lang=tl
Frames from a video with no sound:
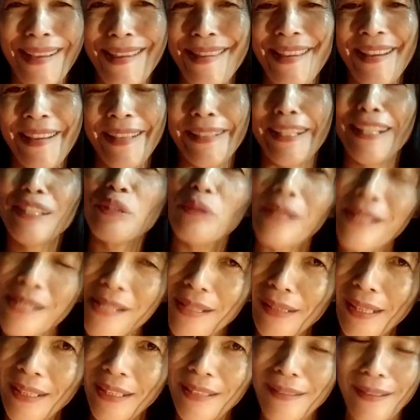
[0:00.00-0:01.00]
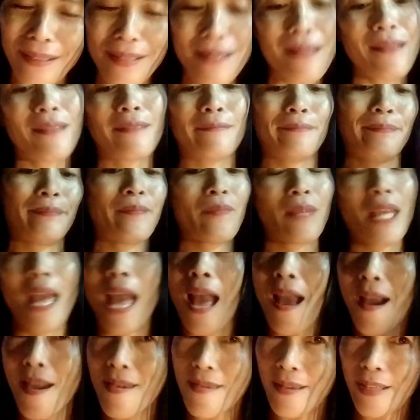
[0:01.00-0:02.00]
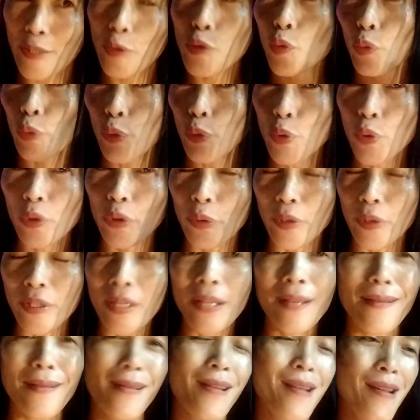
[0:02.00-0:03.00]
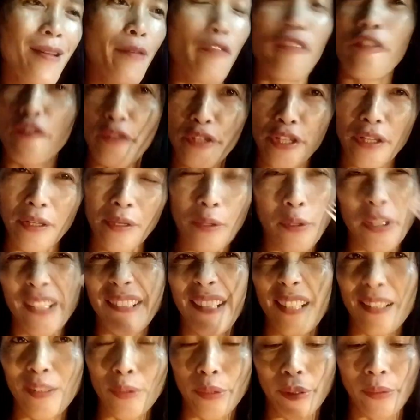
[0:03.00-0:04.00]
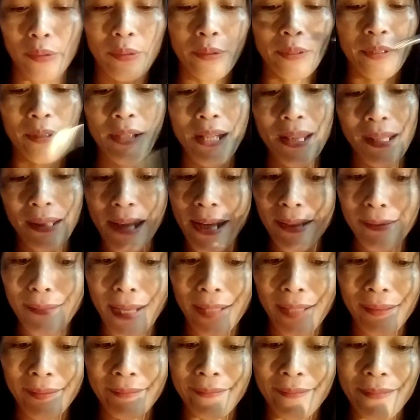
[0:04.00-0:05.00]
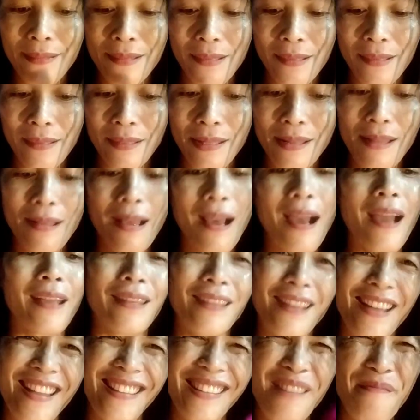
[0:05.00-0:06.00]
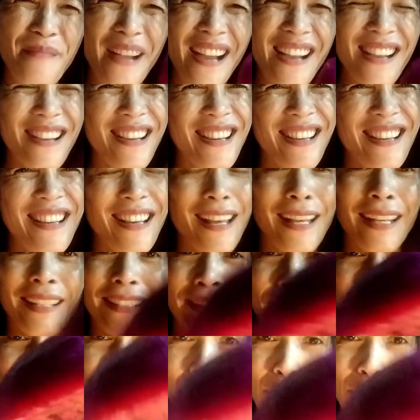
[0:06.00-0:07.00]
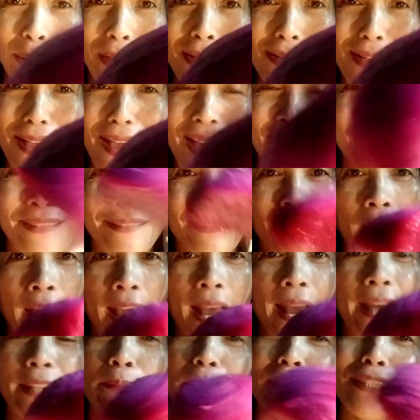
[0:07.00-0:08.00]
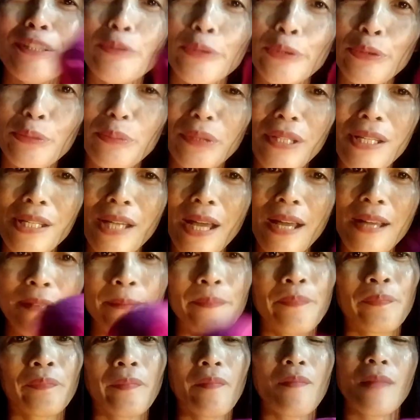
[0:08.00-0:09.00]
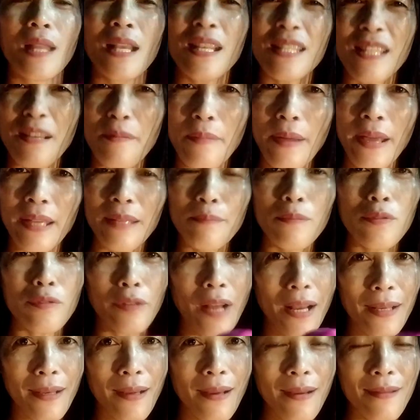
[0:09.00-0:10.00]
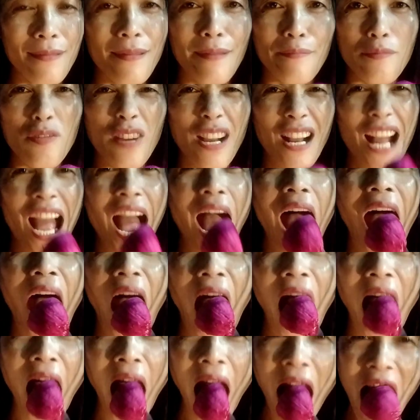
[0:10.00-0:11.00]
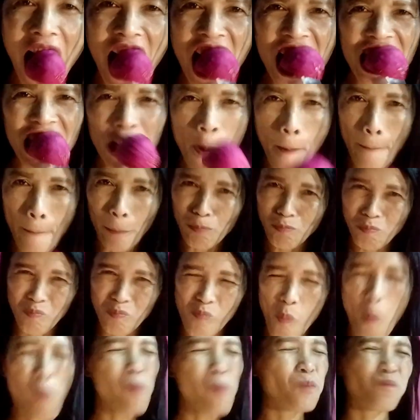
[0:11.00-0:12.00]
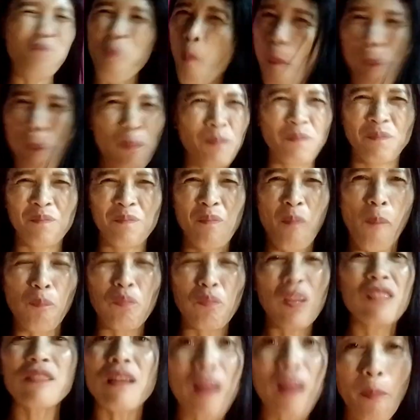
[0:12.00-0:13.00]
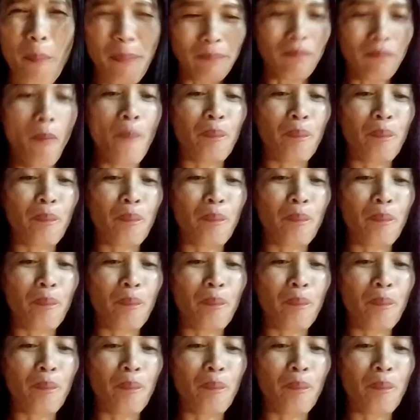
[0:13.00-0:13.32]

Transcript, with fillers: Ayan, ganito lang siya kainin. Ayan, tusok-tusok your fork or tindol. Like that. Ayan, di ba? Natusok na siya. At pag natusok mo na siya, sabay buka ng bunganga. Mm. Sarap.